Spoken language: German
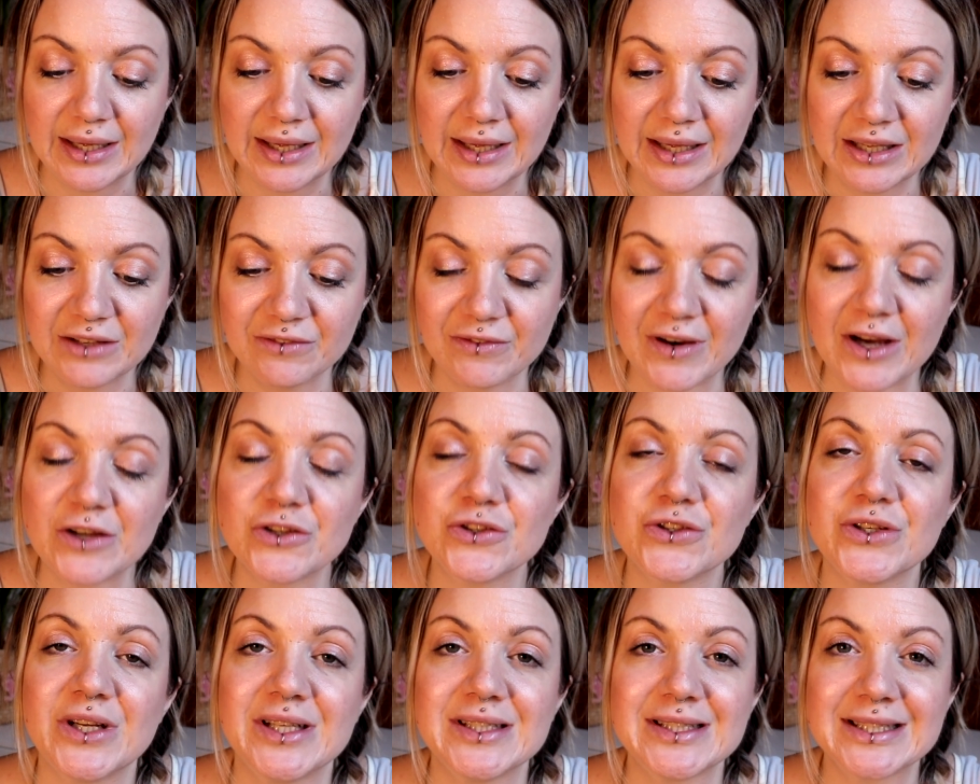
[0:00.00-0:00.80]
ich war
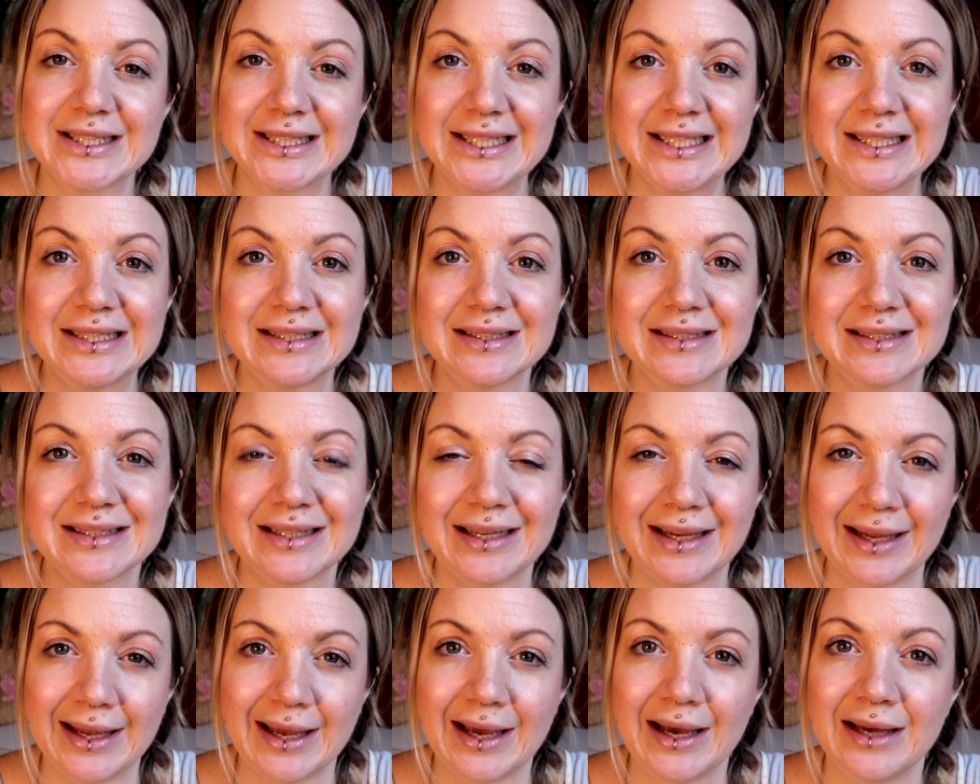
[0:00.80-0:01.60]
schon als Kind
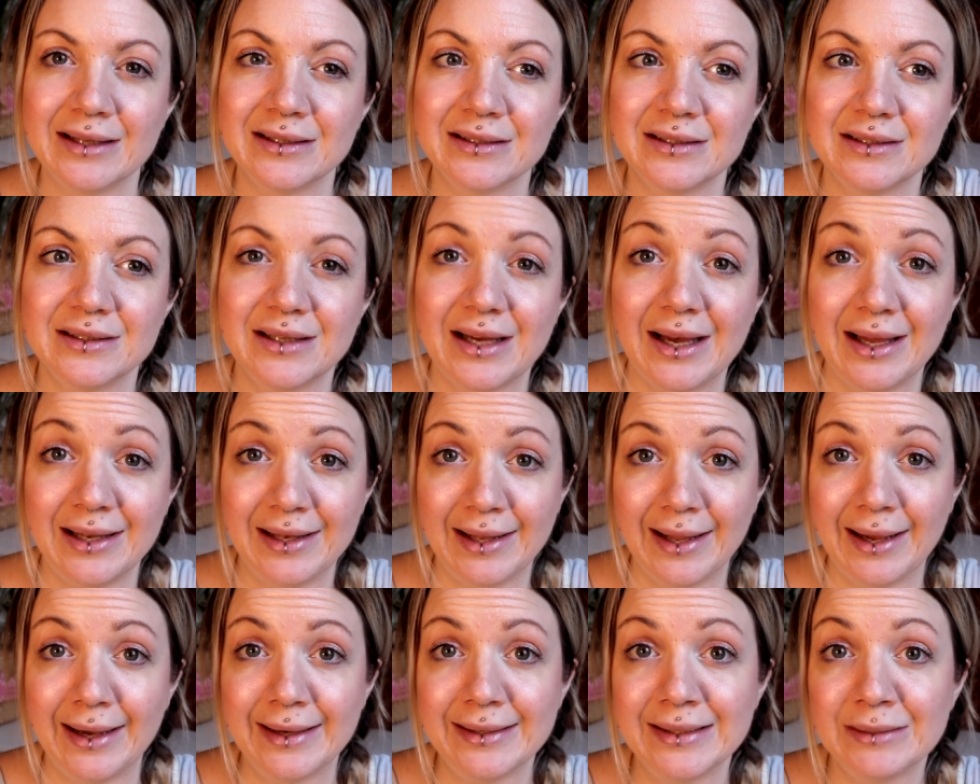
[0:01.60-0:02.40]
gerne
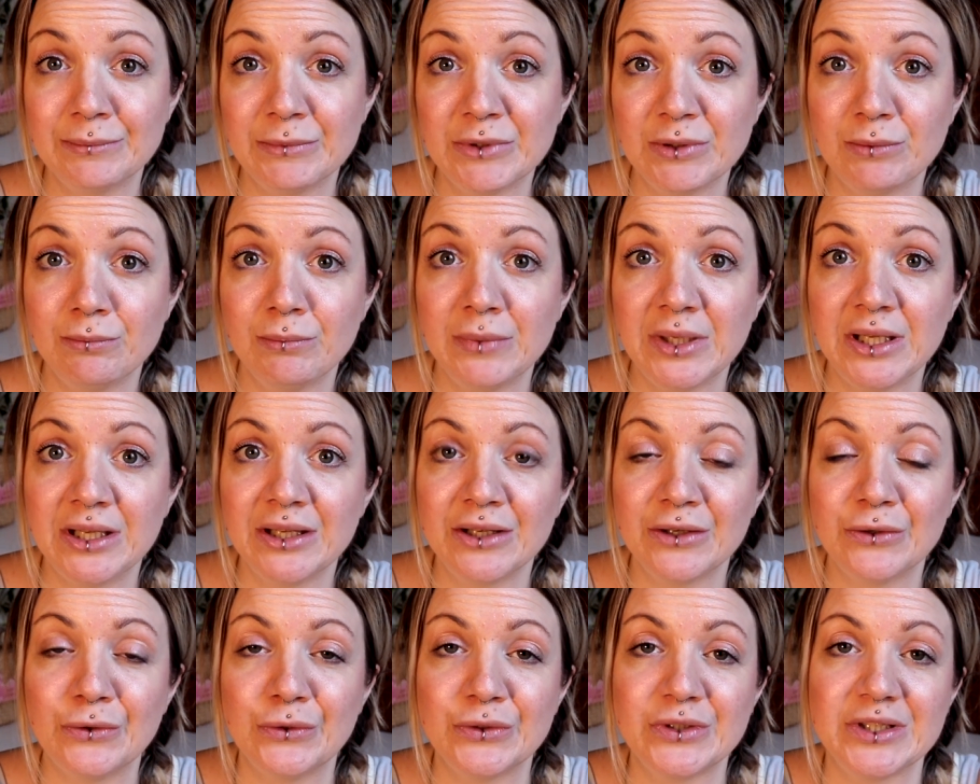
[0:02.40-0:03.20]
alleine mit
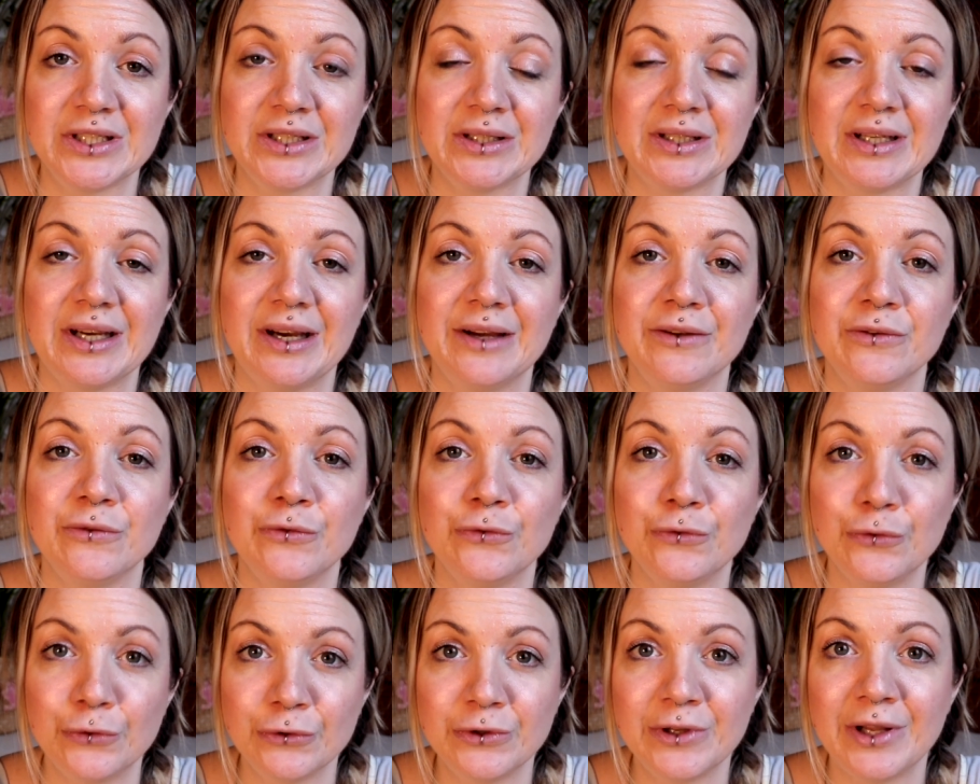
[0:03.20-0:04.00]
mir und ich
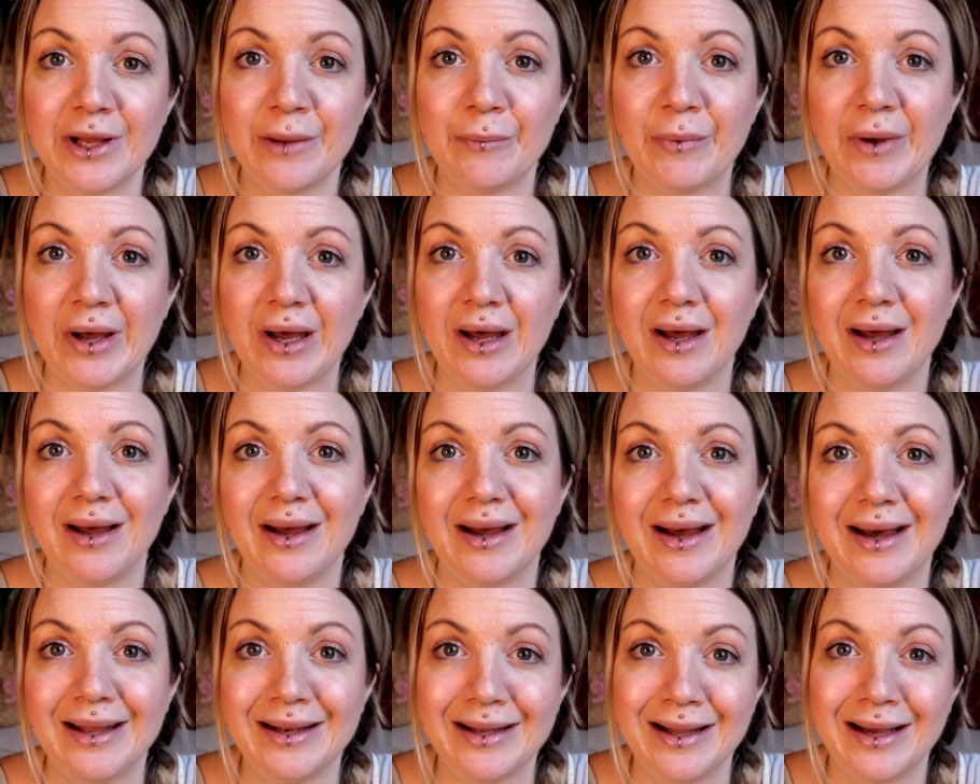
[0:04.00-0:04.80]
kann
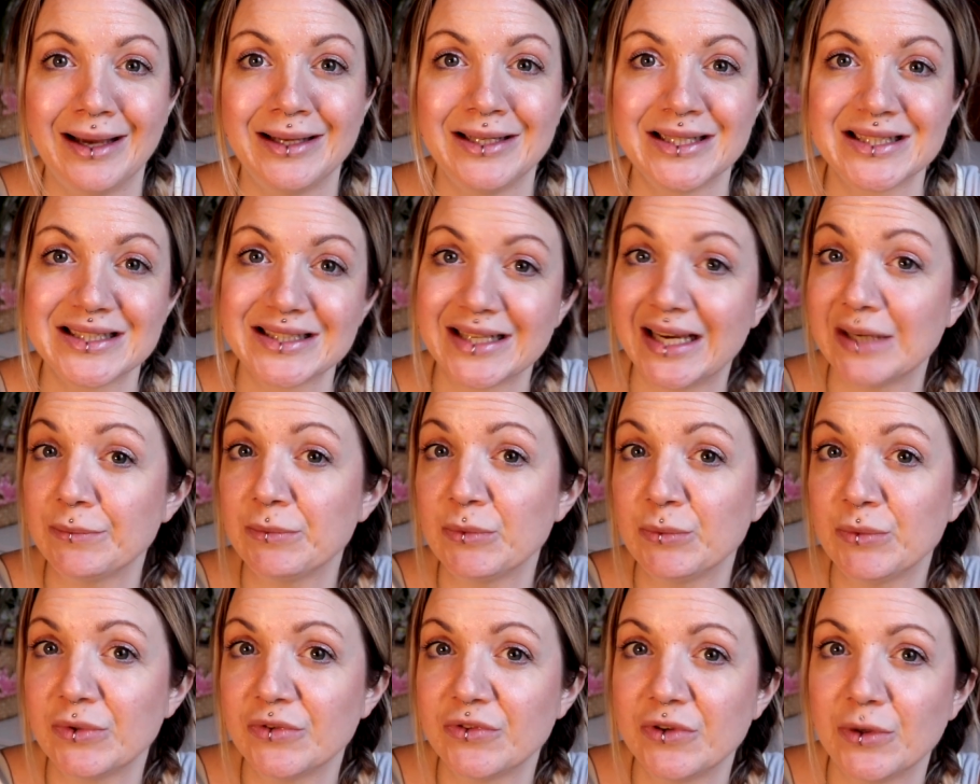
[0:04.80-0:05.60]
wunderbar alleine Zeit
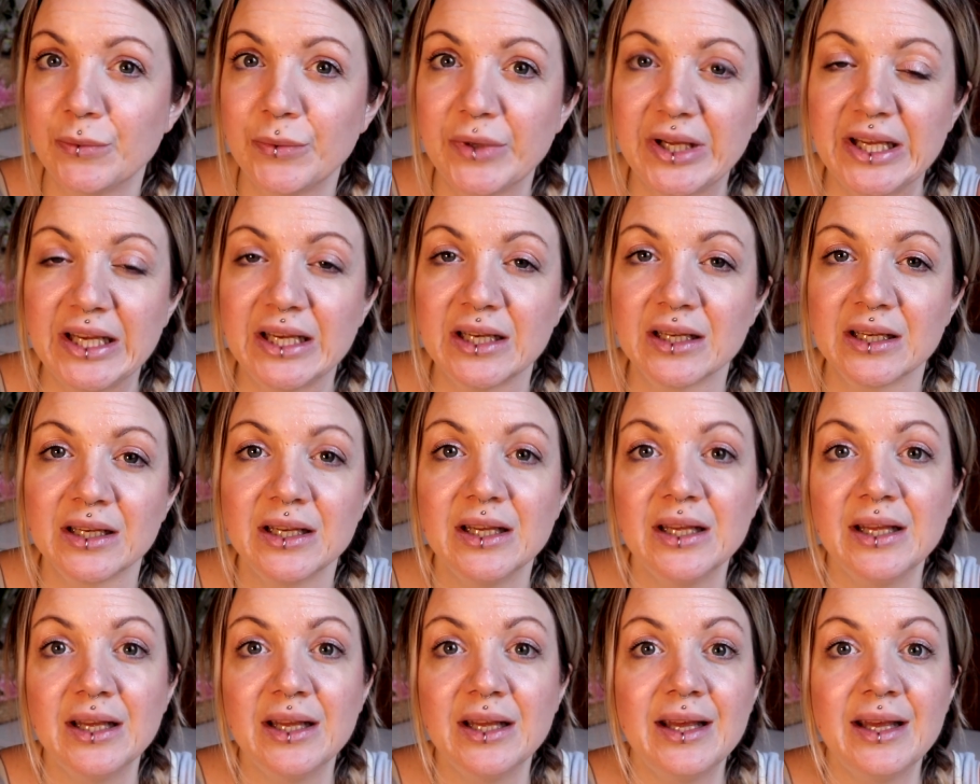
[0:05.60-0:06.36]
mit mir verbringen.